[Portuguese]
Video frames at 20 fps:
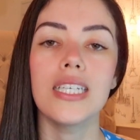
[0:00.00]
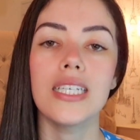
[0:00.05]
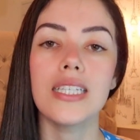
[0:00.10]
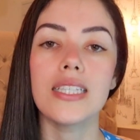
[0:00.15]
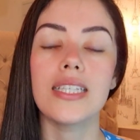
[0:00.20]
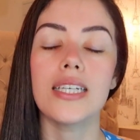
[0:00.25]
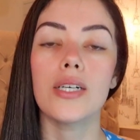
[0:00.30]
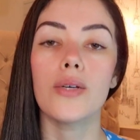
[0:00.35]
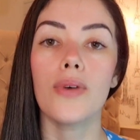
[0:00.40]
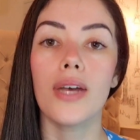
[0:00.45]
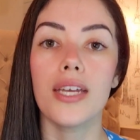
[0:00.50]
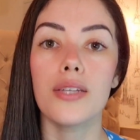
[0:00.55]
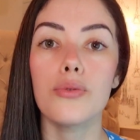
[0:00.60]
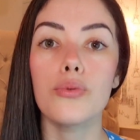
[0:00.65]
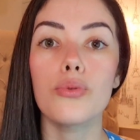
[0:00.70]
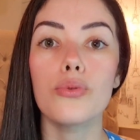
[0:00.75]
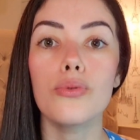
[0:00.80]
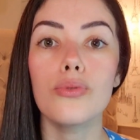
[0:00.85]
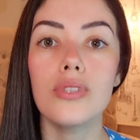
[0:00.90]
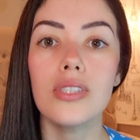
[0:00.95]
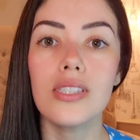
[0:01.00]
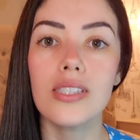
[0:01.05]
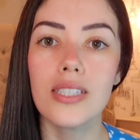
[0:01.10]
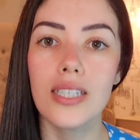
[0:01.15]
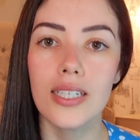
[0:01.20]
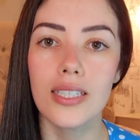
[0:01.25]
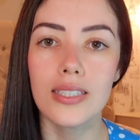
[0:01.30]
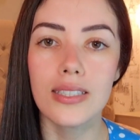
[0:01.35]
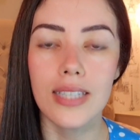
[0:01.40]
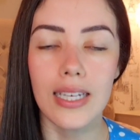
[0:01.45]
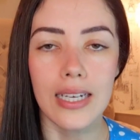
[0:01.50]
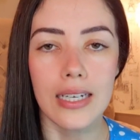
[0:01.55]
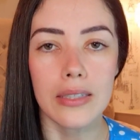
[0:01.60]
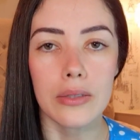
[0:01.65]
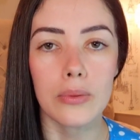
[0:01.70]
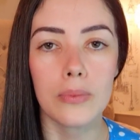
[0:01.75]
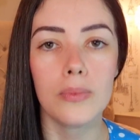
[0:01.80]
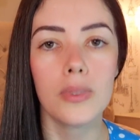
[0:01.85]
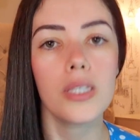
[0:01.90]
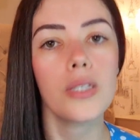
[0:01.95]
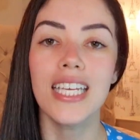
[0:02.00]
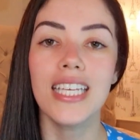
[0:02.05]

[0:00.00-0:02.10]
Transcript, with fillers: então é tudo descartado.